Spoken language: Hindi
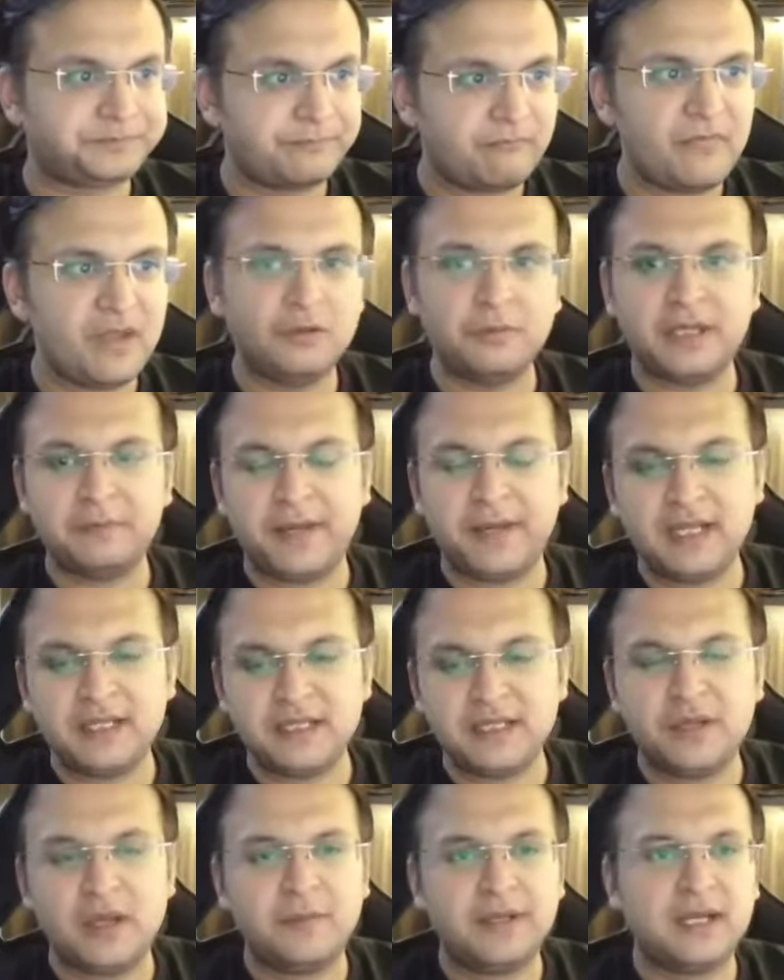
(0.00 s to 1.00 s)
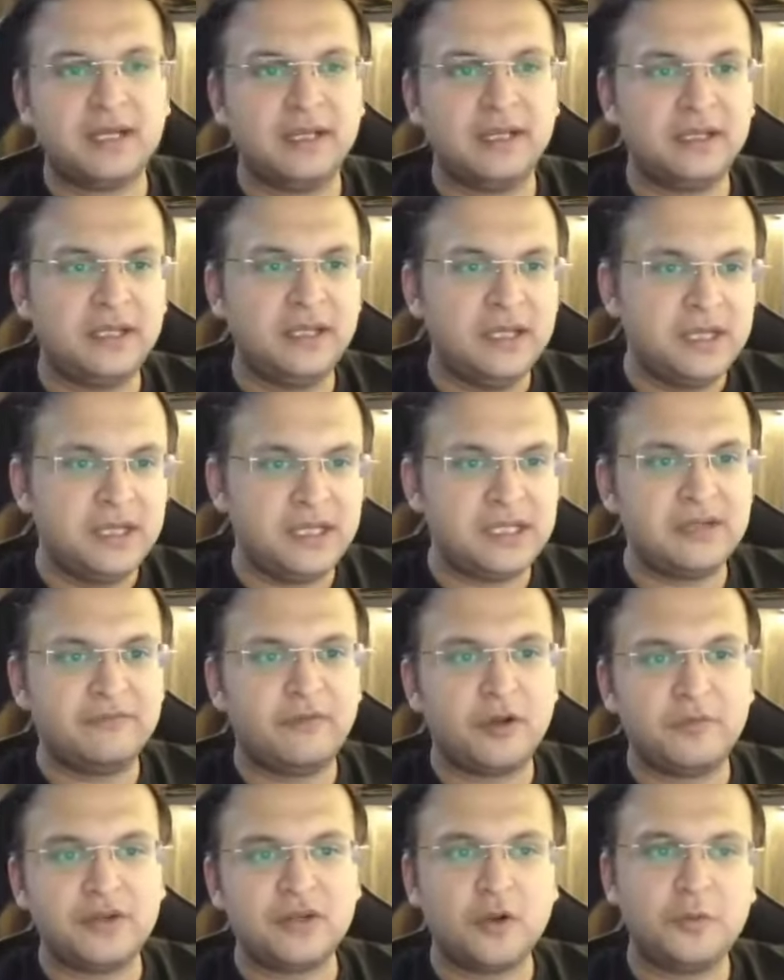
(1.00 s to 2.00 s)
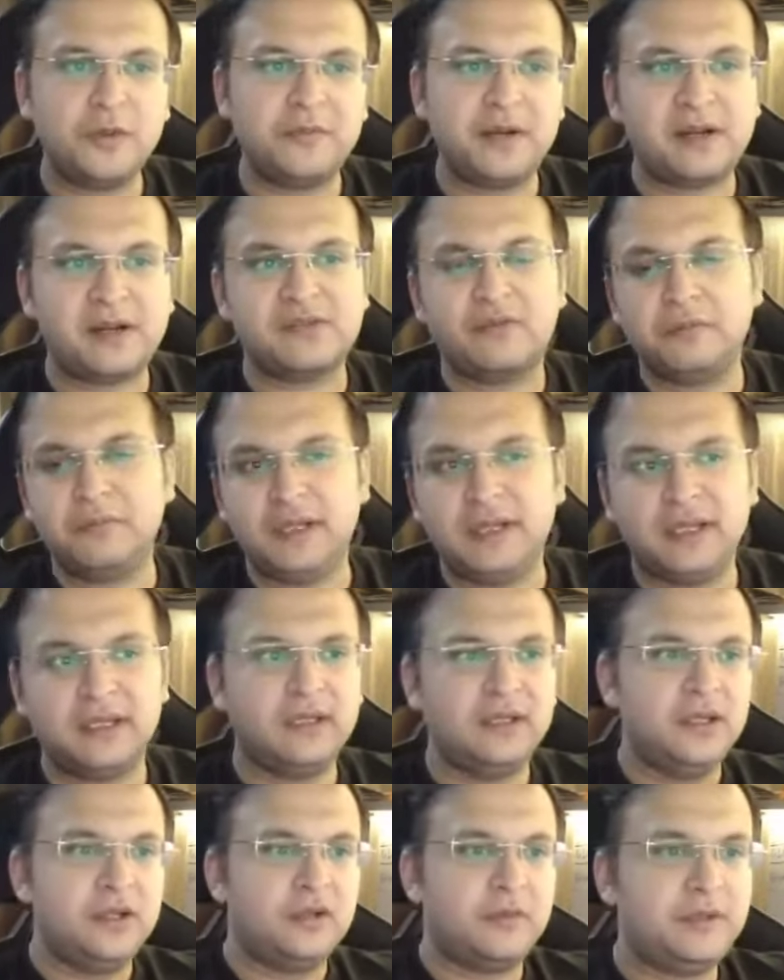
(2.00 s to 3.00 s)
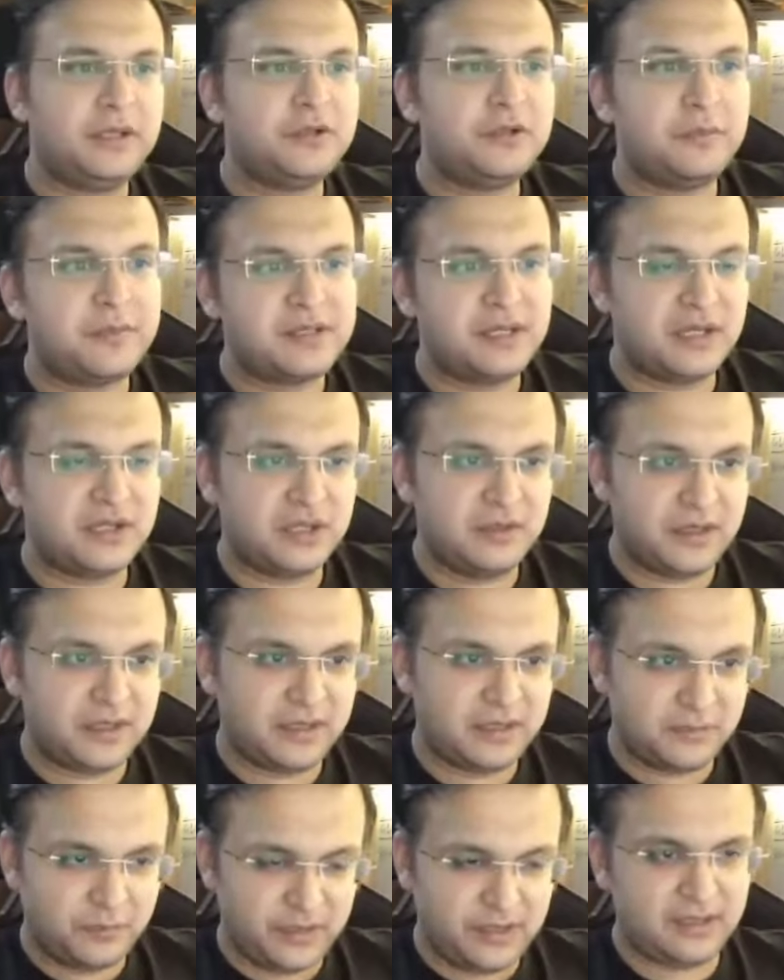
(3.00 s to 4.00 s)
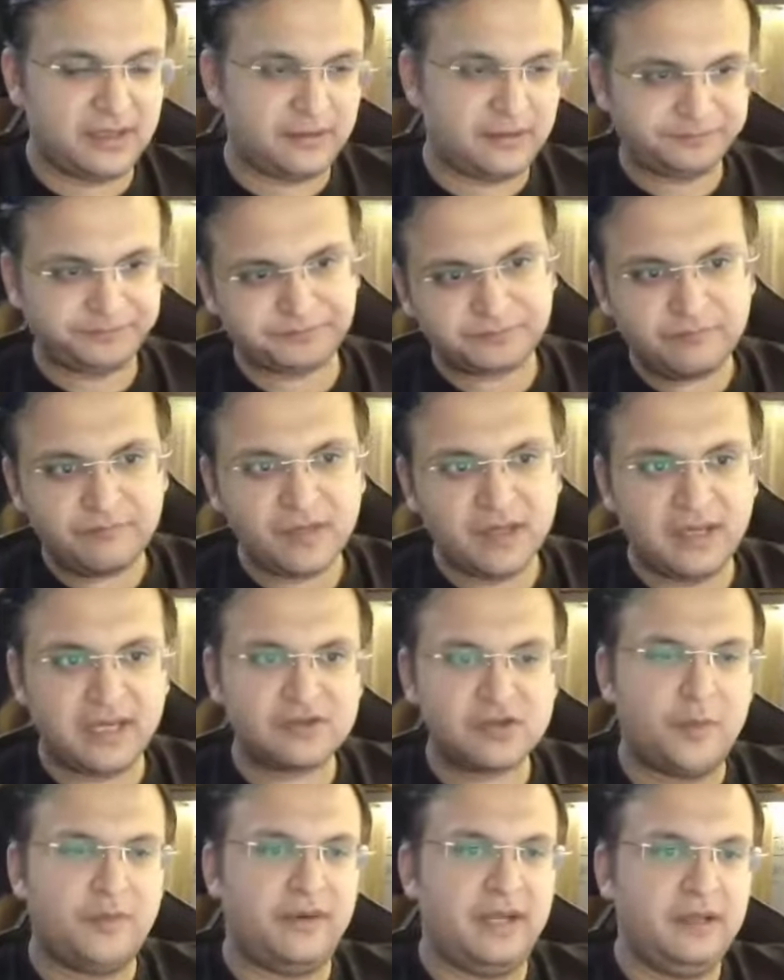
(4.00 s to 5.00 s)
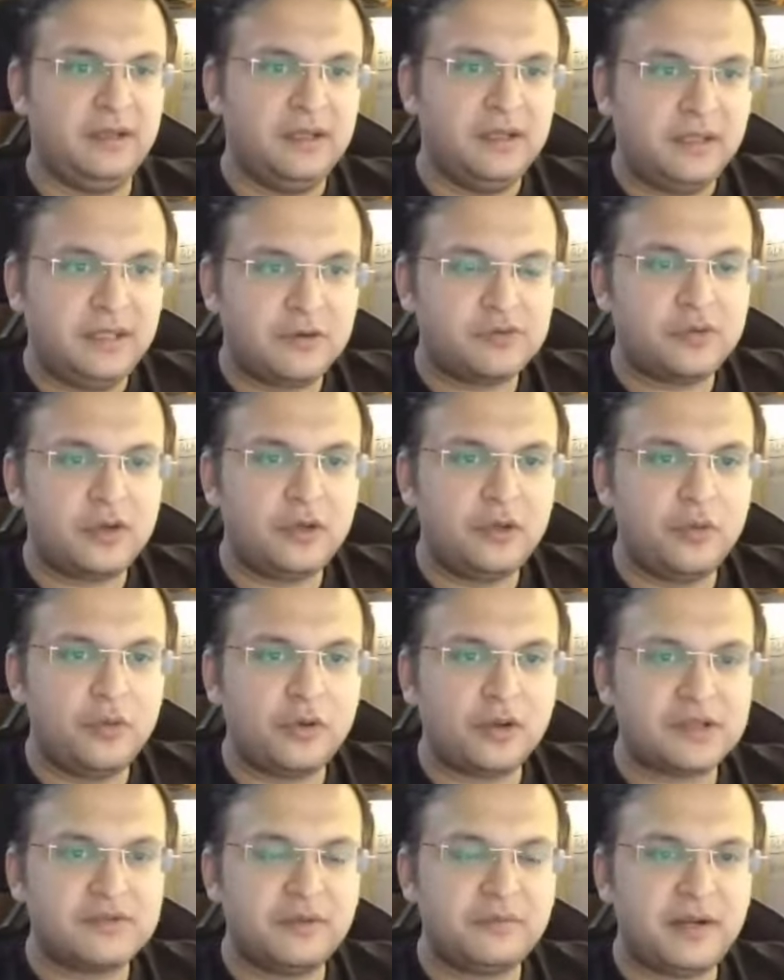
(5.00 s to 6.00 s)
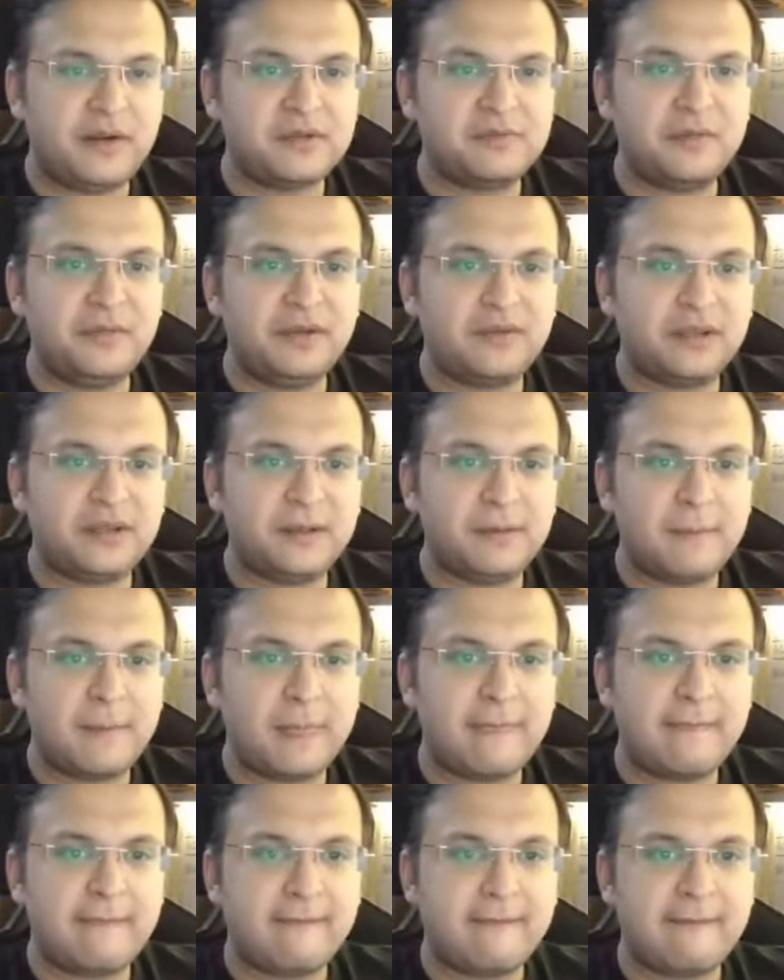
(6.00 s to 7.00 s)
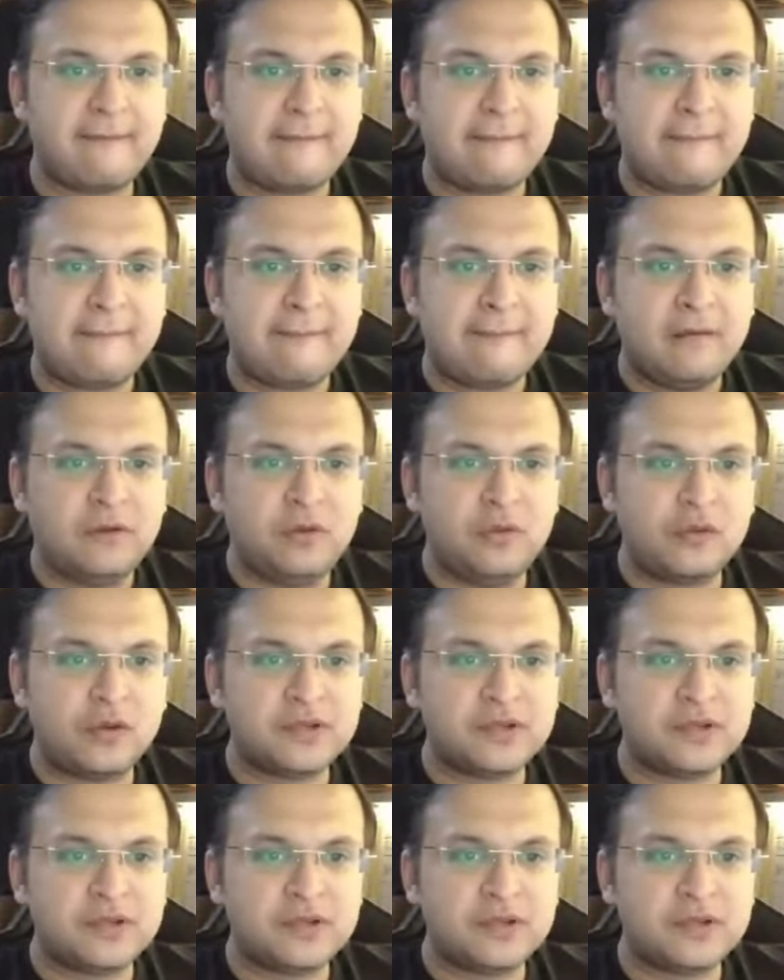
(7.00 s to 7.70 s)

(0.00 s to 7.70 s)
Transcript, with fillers: तो देखिए पहला चीज हम यहाँ पर क्या करेंगे इस इन्फॉर्मेशन को भी मैट्रिक्स फॉर्म में लिखेंगे तो अभी तक जो रिप्रेजेंटेशन करते थे पॉइंट का एक्स कॉम वाई क्या उसको टू क्रॉस वन मैट्रिक्स में लिख सकते हैं टू क्रॉस वन